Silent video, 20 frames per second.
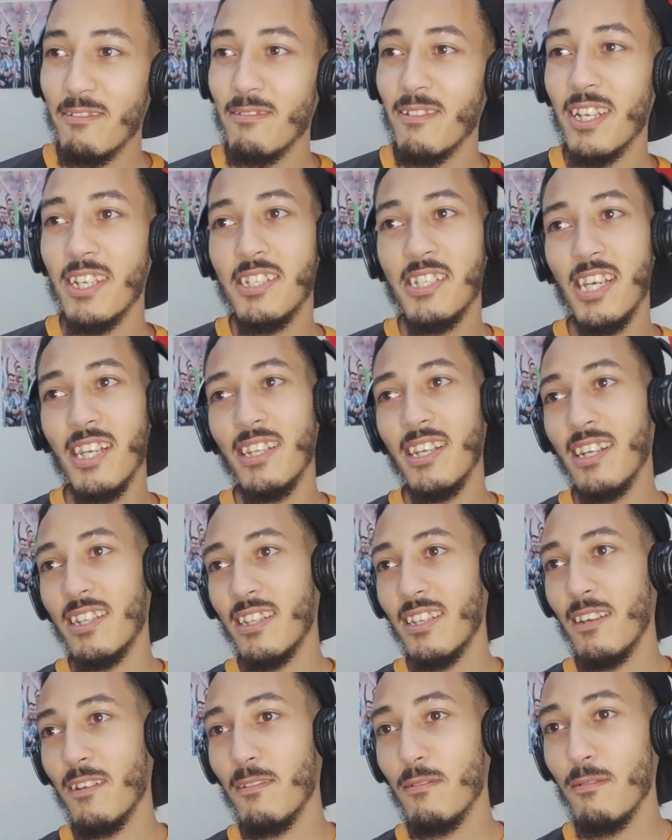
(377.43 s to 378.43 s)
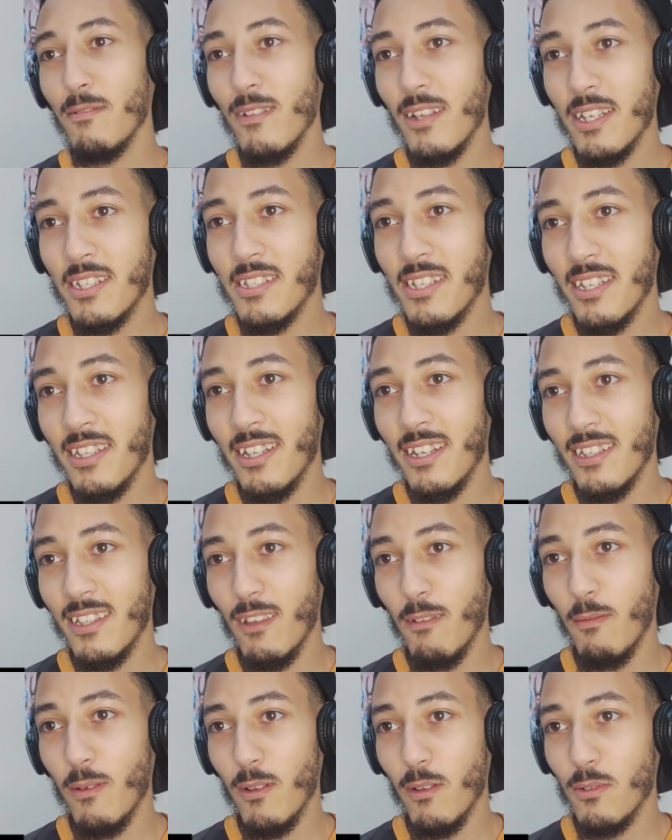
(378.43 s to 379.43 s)
والله تناضي
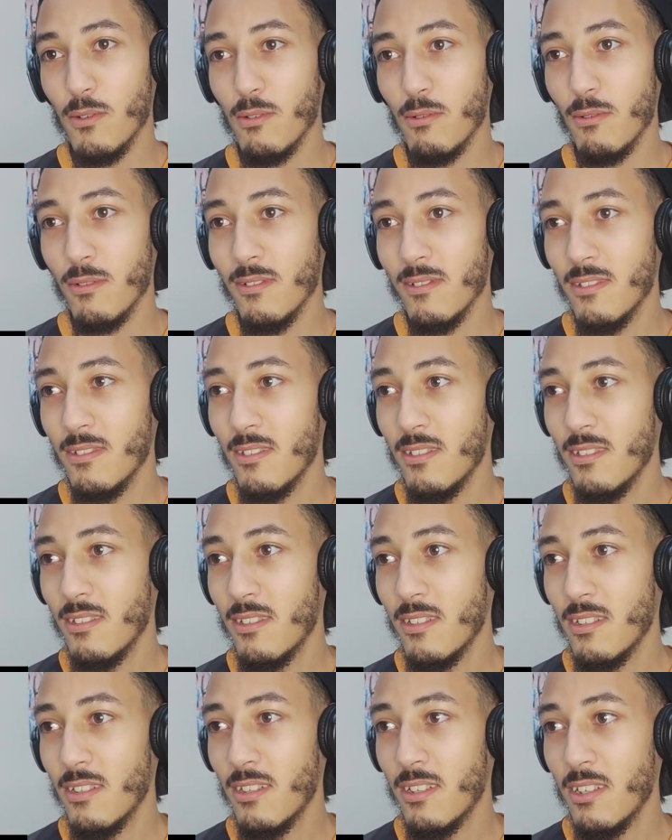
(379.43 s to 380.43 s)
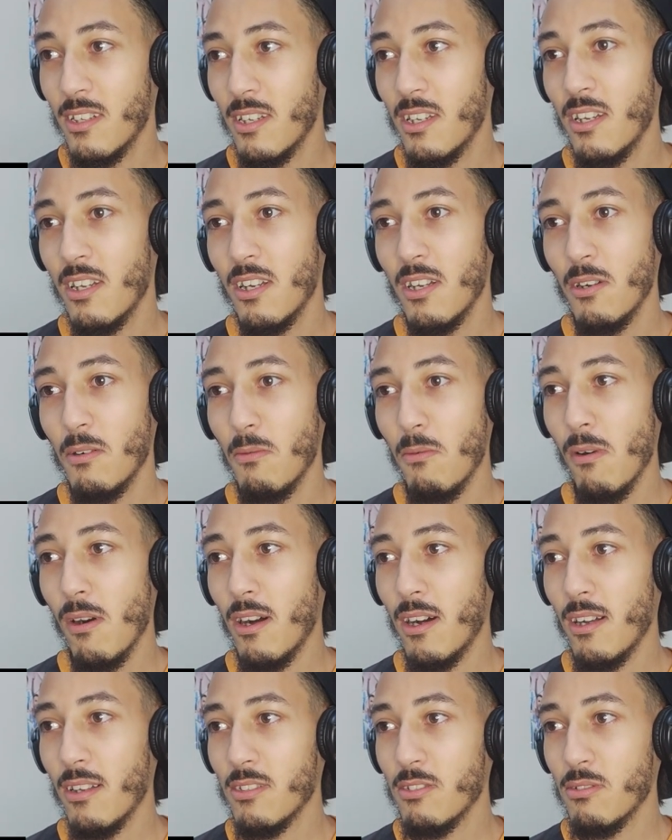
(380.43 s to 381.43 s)
هذا الرجل
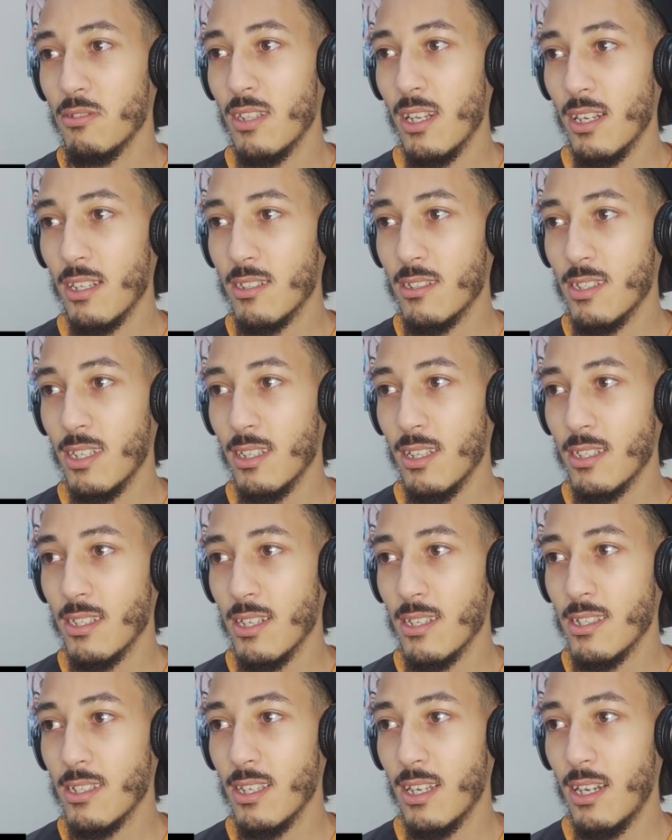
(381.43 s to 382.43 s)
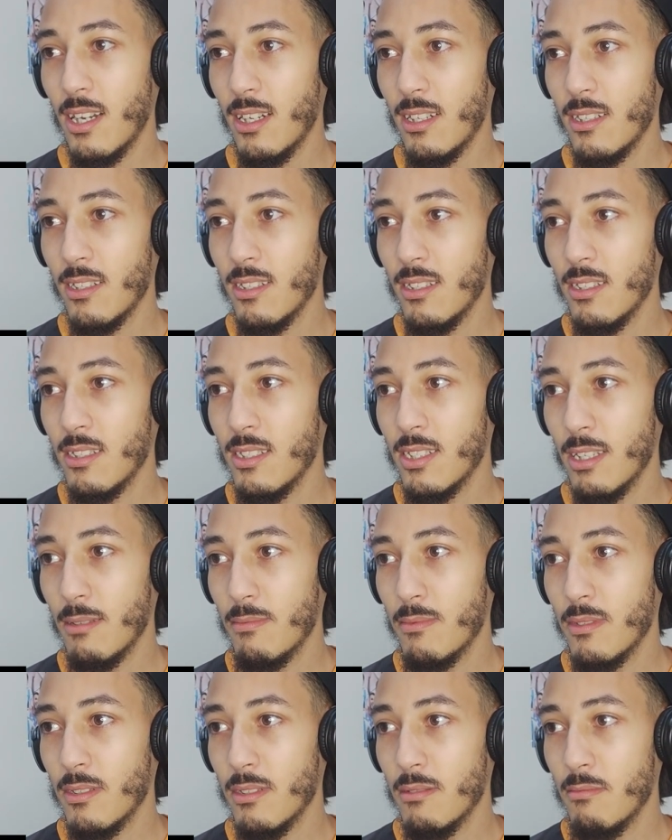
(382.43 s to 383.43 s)
وا تشطرك 19 ساعة جايب
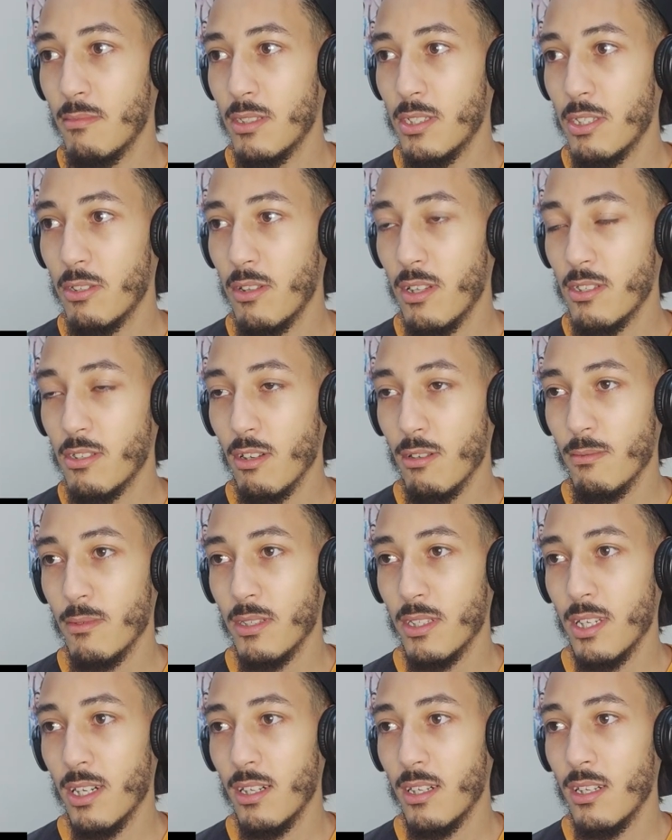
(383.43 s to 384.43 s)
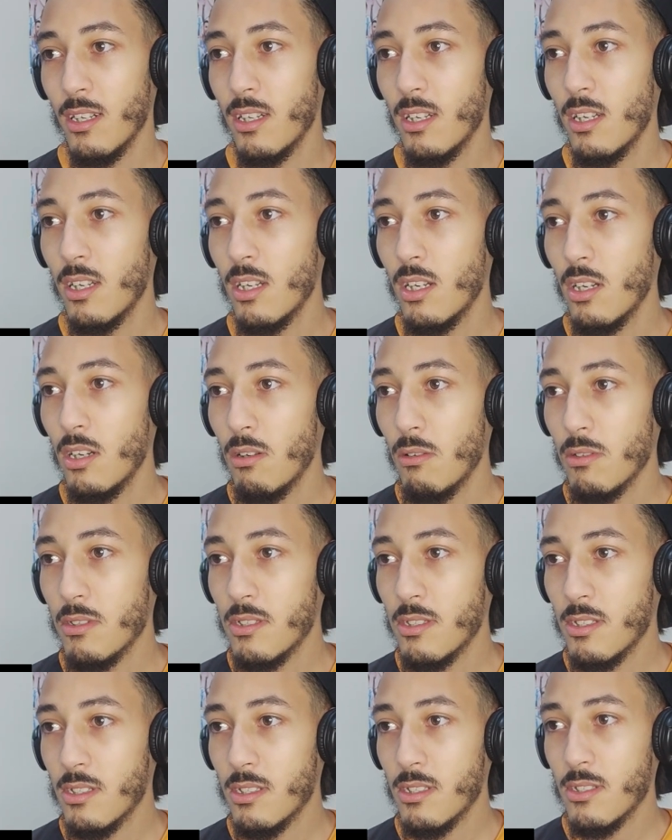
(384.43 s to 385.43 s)
243 كا
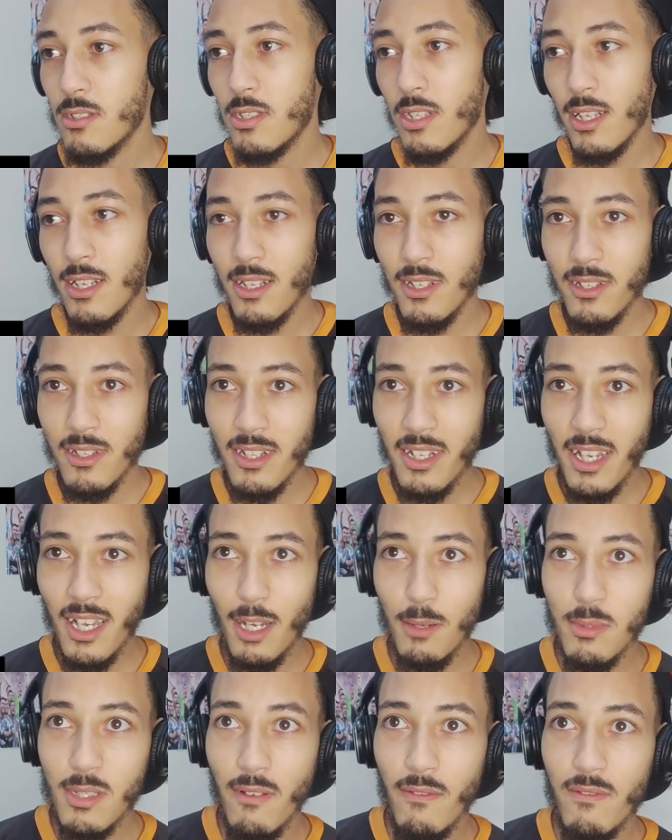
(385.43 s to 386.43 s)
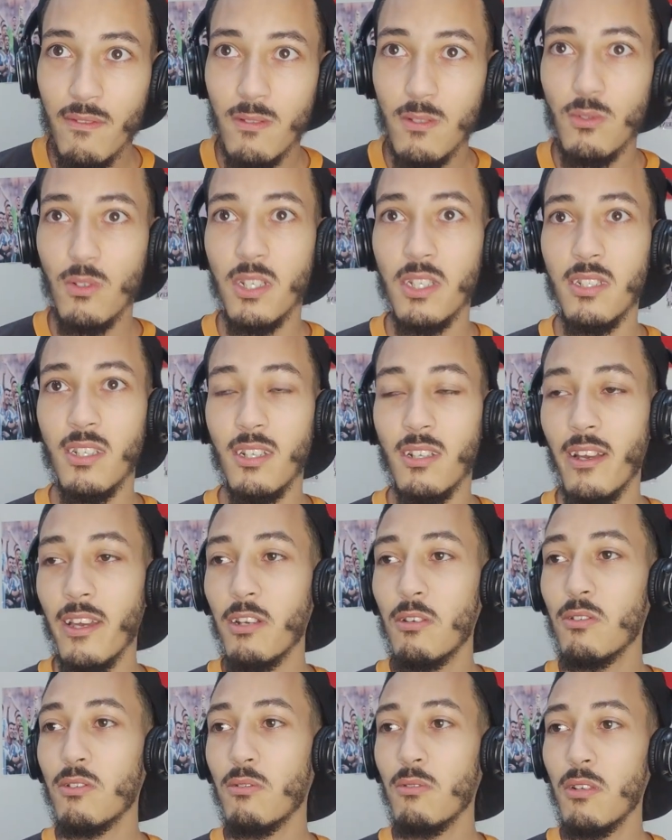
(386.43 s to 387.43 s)
ترى الخامسة في الترندين
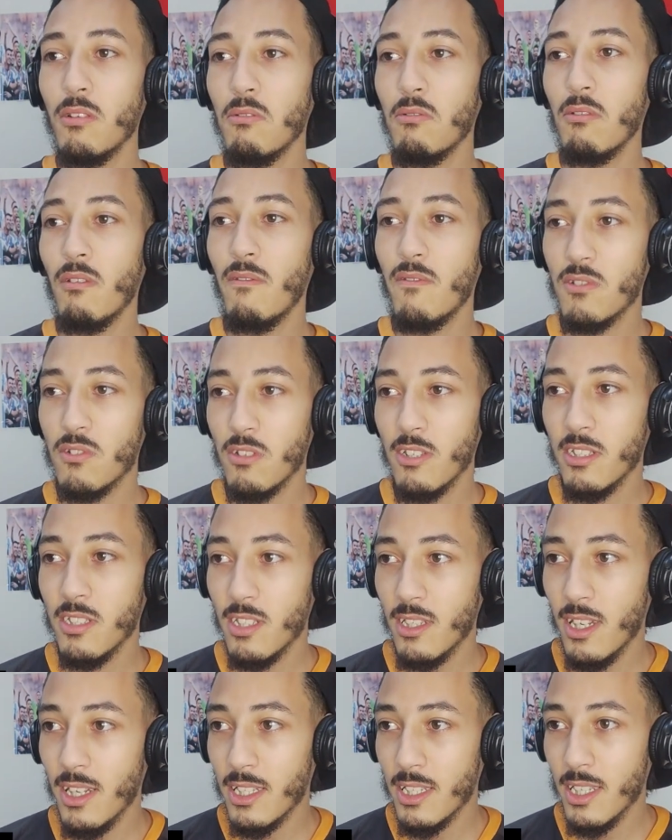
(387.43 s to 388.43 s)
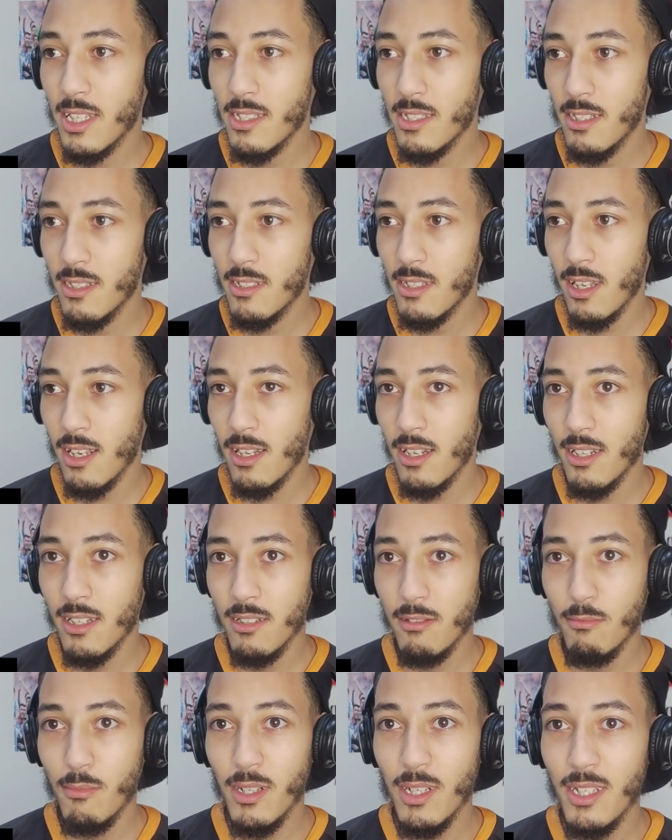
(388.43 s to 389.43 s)
غيكون هو الأول في الترندين اي جاس حتى
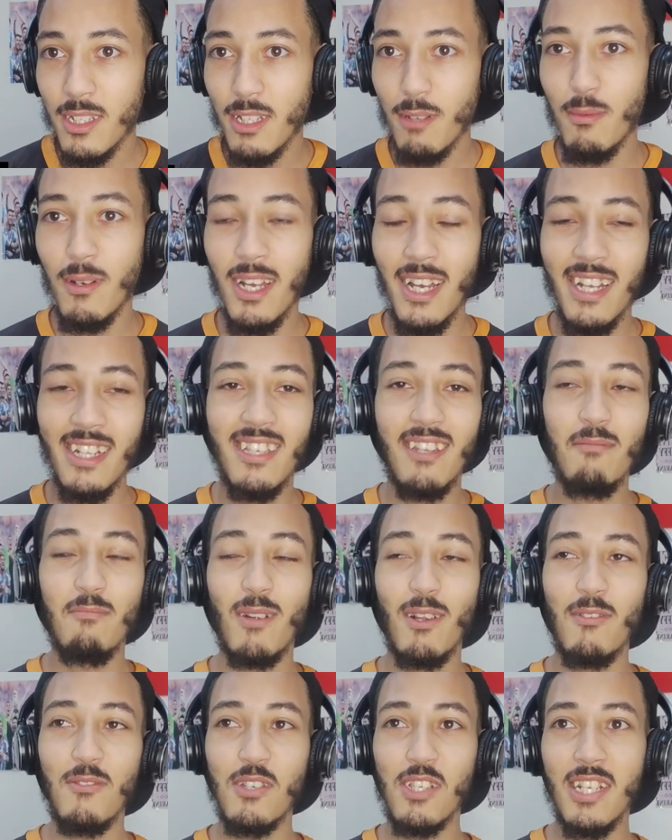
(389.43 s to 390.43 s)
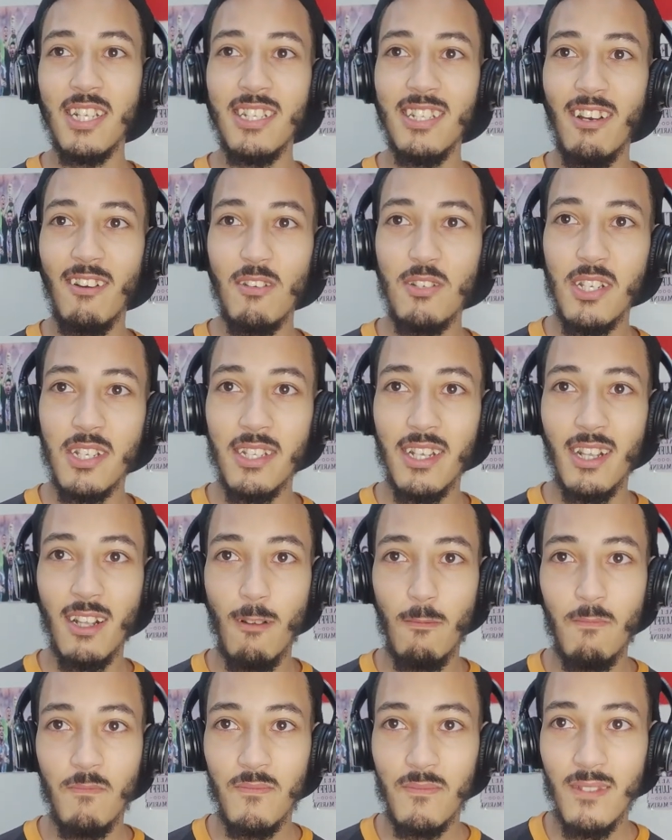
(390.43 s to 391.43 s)
هما اللي دابا حاليا مروج لينا عاوتاني
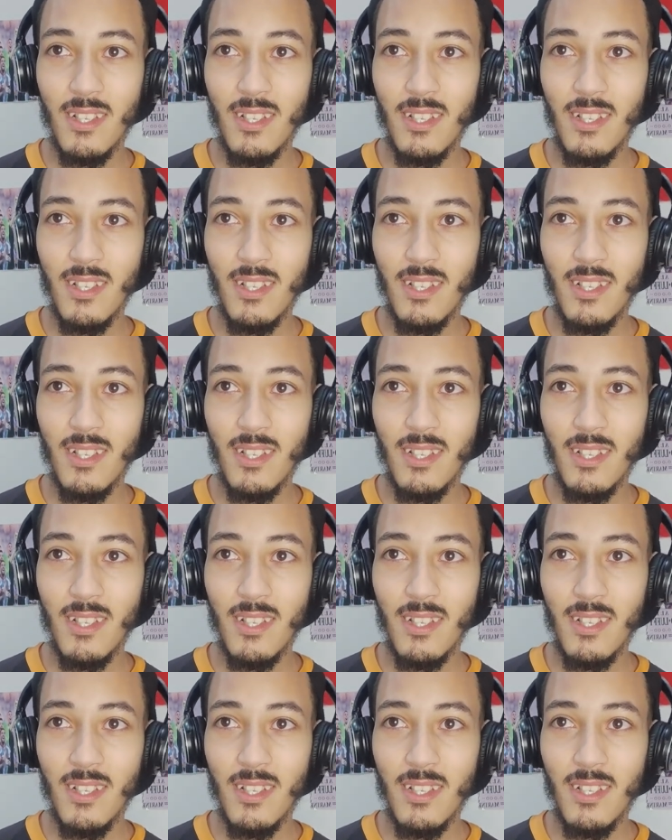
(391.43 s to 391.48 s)
الراب